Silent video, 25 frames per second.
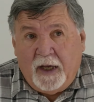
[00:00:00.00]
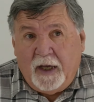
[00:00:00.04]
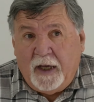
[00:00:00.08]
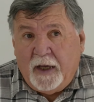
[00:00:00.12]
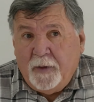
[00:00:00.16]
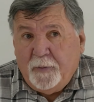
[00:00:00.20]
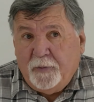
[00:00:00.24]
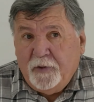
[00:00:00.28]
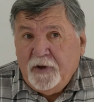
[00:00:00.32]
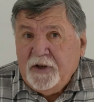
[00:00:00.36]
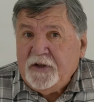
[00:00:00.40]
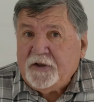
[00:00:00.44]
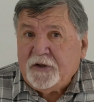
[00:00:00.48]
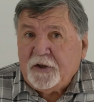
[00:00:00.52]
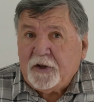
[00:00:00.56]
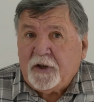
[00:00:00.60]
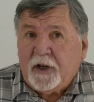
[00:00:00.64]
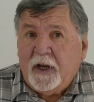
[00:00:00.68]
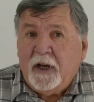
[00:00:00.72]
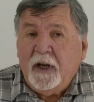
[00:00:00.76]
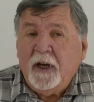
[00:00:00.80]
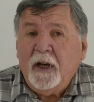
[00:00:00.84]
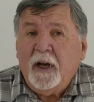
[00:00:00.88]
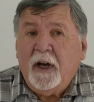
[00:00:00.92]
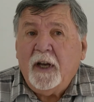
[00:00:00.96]
Et puis
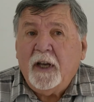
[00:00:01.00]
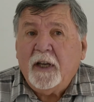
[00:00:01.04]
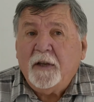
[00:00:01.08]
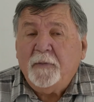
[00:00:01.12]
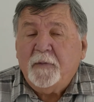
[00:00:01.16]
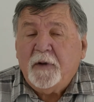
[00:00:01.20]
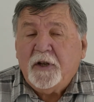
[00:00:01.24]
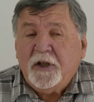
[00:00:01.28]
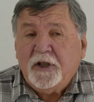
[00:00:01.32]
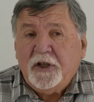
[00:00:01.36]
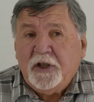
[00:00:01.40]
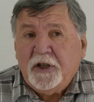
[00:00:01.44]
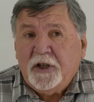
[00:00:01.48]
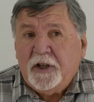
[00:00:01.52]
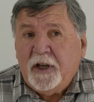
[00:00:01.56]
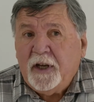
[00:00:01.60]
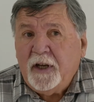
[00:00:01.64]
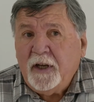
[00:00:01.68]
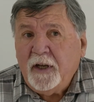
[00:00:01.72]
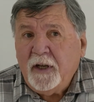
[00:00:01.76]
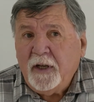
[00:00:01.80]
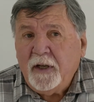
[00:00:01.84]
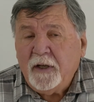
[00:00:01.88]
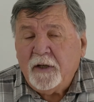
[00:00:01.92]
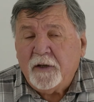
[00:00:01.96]
Seguin a
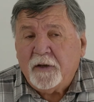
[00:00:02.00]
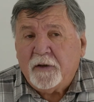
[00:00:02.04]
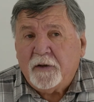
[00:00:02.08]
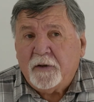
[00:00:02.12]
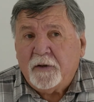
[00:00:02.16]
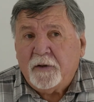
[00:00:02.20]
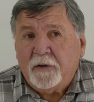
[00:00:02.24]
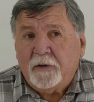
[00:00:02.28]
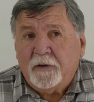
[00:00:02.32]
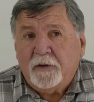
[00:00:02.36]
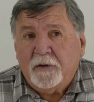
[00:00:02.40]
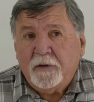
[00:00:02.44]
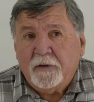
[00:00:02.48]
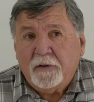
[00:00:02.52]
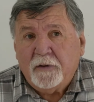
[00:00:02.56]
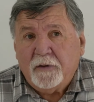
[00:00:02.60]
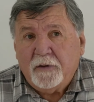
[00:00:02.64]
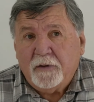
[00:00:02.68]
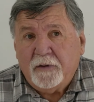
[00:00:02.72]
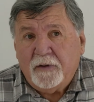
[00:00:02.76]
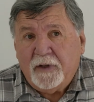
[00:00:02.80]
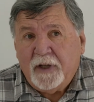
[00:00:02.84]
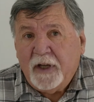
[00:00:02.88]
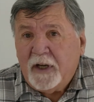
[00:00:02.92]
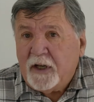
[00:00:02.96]
imaginé
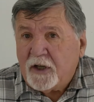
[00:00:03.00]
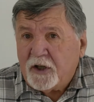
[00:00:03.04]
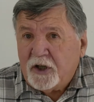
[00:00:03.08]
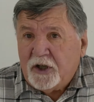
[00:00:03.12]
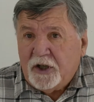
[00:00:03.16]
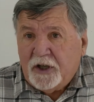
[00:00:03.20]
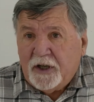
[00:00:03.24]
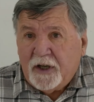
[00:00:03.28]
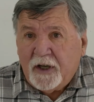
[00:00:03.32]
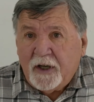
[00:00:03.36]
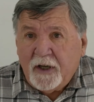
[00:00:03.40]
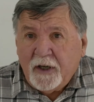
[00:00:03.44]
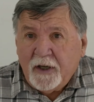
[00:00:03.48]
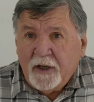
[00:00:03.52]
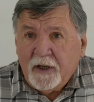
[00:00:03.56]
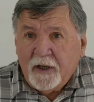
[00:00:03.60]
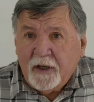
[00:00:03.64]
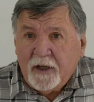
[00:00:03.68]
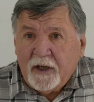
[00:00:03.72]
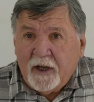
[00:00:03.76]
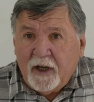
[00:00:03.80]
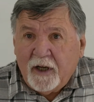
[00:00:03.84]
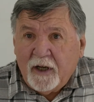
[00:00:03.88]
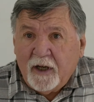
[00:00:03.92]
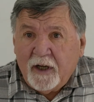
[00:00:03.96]
euh, d'élargir
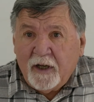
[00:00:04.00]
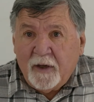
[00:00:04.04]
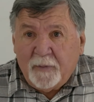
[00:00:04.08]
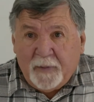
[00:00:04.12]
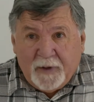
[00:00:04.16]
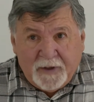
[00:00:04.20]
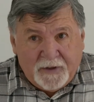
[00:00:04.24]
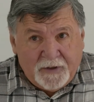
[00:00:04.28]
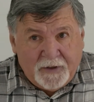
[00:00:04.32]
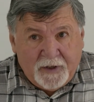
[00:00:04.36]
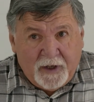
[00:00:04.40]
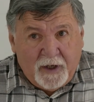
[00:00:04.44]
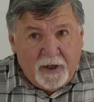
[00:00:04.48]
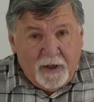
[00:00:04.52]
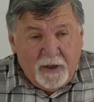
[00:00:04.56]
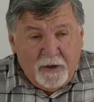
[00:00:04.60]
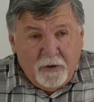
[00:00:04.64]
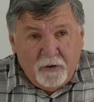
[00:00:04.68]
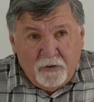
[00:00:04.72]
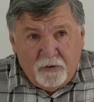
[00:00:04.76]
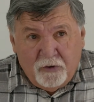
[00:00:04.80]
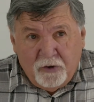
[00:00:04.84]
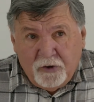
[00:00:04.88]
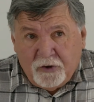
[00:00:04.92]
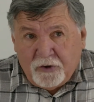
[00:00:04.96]
la, la, passerelle
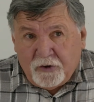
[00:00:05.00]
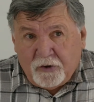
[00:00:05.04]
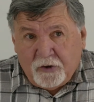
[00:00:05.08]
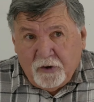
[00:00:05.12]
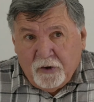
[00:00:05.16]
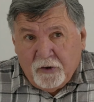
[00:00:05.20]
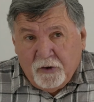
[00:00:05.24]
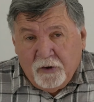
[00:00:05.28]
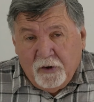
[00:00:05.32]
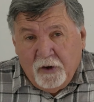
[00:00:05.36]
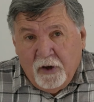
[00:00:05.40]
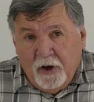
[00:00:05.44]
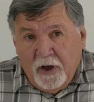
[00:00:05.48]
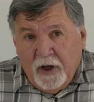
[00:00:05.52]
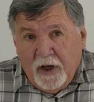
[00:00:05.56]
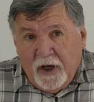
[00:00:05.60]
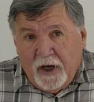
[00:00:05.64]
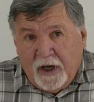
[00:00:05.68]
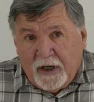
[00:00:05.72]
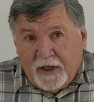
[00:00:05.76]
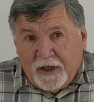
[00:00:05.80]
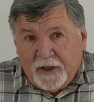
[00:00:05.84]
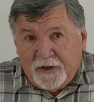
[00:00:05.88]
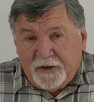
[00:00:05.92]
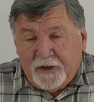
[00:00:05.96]
jusqu'à
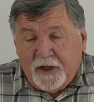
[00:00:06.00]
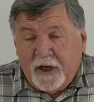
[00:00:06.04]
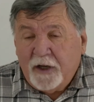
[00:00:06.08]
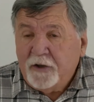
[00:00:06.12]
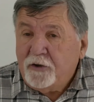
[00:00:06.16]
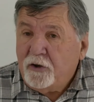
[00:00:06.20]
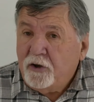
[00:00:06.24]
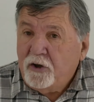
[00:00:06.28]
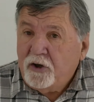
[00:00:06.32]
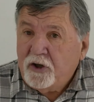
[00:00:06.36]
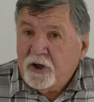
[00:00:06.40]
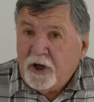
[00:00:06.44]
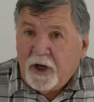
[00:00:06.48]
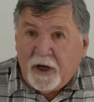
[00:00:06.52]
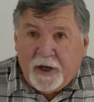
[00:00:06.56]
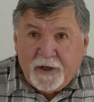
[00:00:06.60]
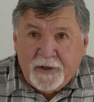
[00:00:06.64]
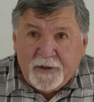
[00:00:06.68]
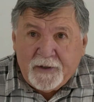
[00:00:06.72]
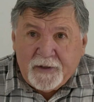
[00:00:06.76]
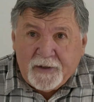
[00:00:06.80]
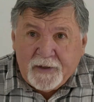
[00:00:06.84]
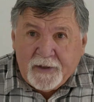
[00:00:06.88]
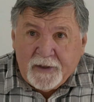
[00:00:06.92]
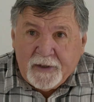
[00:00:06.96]
la taille d'une
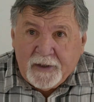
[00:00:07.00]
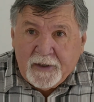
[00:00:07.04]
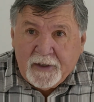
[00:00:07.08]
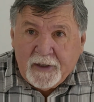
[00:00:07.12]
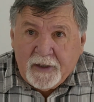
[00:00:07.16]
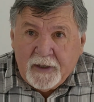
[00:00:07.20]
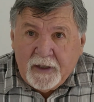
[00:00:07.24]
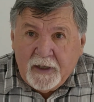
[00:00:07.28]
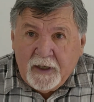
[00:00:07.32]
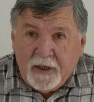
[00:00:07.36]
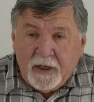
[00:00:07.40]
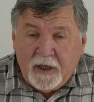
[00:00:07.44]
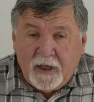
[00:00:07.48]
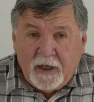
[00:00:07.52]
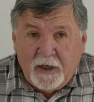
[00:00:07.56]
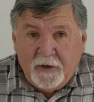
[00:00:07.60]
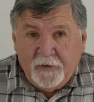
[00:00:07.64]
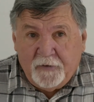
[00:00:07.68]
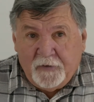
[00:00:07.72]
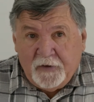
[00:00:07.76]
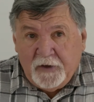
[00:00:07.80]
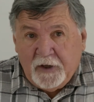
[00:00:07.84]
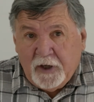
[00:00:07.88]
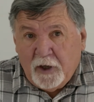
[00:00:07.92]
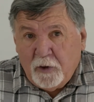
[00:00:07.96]
charrette. Et
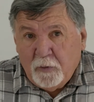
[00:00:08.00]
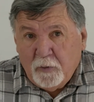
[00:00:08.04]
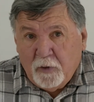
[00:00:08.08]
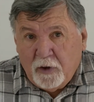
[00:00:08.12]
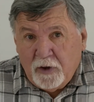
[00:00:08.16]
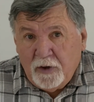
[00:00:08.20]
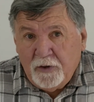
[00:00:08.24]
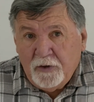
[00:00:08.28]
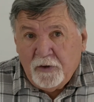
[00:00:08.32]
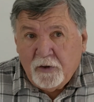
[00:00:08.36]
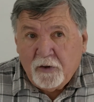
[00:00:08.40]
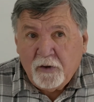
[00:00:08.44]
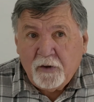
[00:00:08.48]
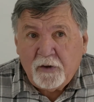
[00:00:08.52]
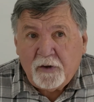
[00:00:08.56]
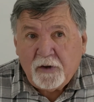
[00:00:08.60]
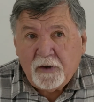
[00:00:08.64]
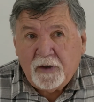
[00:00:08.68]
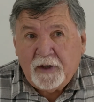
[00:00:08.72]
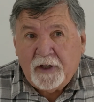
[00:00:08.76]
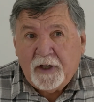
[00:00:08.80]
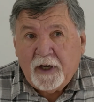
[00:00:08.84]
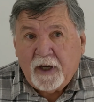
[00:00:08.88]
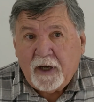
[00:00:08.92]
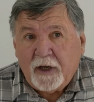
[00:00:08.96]
finalement, donc,
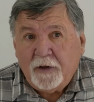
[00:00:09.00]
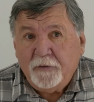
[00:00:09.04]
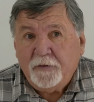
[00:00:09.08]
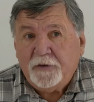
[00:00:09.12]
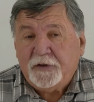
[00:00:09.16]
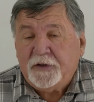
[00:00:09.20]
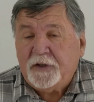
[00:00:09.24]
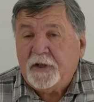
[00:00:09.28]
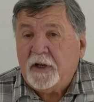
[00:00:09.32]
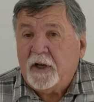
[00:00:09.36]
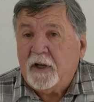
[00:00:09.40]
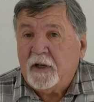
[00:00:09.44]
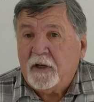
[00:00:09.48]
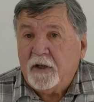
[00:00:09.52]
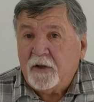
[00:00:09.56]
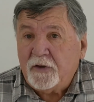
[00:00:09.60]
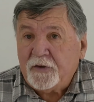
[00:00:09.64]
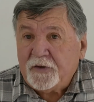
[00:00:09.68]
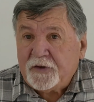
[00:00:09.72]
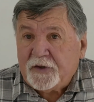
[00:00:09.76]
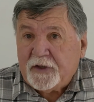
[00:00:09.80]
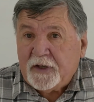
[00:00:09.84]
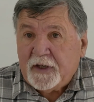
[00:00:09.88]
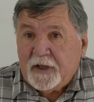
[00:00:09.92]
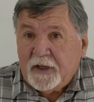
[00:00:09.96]
il a réussi à
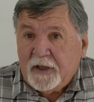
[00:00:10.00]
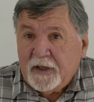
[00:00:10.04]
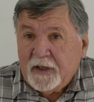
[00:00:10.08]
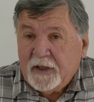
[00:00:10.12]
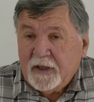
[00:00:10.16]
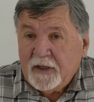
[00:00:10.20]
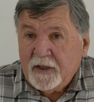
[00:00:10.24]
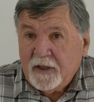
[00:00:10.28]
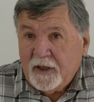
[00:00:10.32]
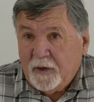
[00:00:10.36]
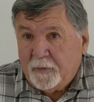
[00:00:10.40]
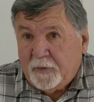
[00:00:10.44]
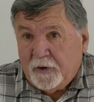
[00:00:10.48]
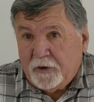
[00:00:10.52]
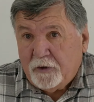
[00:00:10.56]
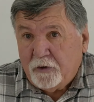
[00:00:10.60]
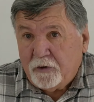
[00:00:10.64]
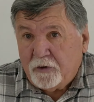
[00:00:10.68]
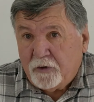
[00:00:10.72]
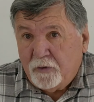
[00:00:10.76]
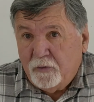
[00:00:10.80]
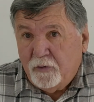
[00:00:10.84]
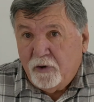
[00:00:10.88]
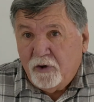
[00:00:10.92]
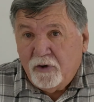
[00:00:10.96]
lancer, il n'y a pas
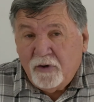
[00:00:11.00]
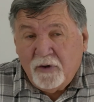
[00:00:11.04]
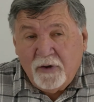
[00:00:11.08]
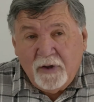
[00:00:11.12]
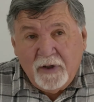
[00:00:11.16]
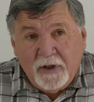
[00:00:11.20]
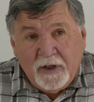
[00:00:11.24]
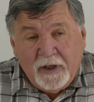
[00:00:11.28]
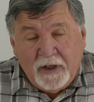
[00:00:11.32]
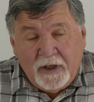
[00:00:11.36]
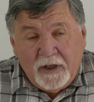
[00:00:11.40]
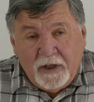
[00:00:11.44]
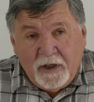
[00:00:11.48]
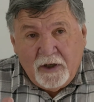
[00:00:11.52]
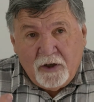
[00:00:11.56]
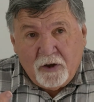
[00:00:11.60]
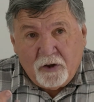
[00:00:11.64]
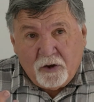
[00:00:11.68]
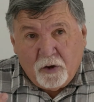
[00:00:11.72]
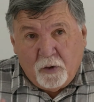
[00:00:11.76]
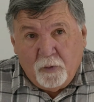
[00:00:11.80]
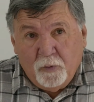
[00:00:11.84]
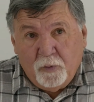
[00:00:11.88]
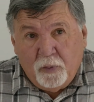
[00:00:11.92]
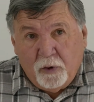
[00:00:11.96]
d'autre mot,
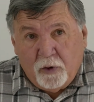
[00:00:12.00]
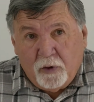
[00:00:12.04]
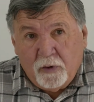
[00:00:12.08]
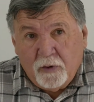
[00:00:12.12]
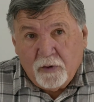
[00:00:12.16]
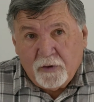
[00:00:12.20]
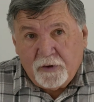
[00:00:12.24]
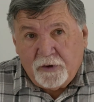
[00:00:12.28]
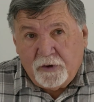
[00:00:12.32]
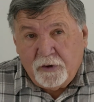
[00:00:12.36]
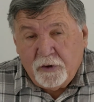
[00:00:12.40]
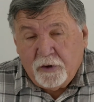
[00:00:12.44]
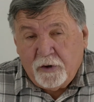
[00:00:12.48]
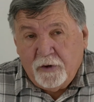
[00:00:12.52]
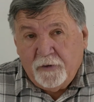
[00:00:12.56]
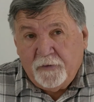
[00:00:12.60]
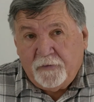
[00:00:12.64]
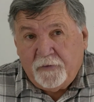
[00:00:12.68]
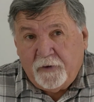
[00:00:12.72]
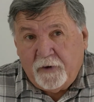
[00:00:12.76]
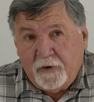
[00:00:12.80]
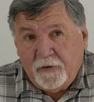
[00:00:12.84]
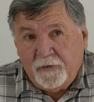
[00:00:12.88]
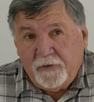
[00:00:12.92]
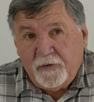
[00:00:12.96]
son pont sur le
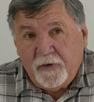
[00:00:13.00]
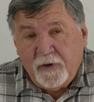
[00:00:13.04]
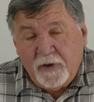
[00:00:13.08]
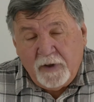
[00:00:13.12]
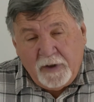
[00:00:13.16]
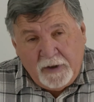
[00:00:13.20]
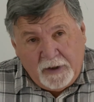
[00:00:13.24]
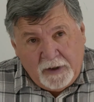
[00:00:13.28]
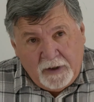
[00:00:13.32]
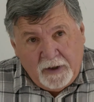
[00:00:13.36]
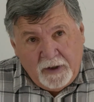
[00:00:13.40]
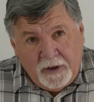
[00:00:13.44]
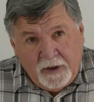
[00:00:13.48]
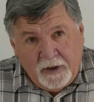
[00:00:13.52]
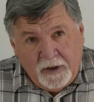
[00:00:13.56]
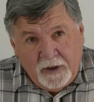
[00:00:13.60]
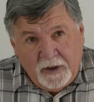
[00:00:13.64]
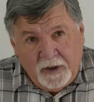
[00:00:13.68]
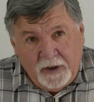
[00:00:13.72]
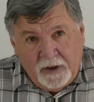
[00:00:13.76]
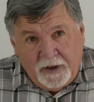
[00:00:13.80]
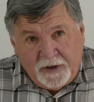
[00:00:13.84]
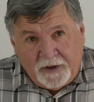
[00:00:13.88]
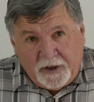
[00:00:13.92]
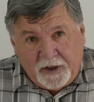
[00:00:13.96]
fleuve.
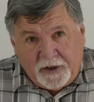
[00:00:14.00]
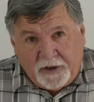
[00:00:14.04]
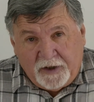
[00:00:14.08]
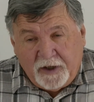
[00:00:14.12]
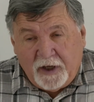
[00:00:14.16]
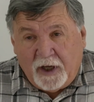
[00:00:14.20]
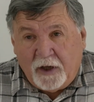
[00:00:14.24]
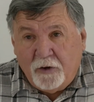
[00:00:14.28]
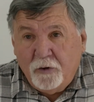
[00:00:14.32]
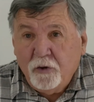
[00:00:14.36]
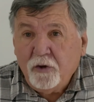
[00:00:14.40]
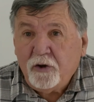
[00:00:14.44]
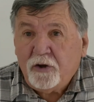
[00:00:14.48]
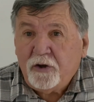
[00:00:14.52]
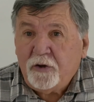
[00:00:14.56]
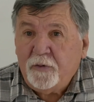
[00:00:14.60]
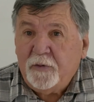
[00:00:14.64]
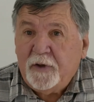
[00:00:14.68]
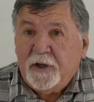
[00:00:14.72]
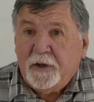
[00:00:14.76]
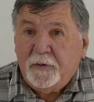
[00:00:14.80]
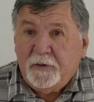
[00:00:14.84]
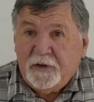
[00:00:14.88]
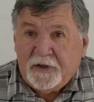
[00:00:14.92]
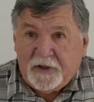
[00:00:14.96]
C'était en août
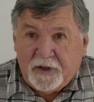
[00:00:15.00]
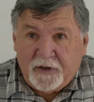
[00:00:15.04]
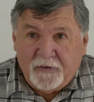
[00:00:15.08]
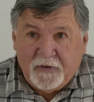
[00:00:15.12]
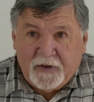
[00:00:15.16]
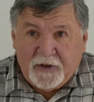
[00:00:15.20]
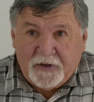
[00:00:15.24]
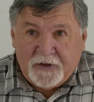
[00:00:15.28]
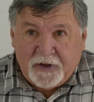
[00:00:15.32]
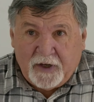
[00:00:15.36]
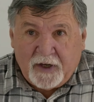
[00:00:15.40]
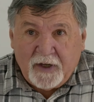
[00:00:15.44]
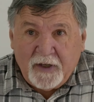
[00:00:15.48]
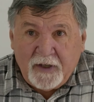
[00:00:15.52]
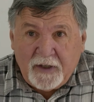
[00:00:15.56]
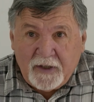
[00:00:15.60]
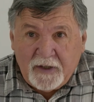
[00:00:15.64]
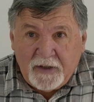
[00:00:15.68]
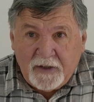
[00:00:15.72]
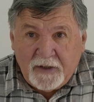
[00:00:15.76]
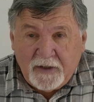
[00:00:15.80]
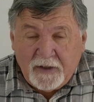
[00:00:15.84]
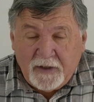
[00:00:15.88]
1825.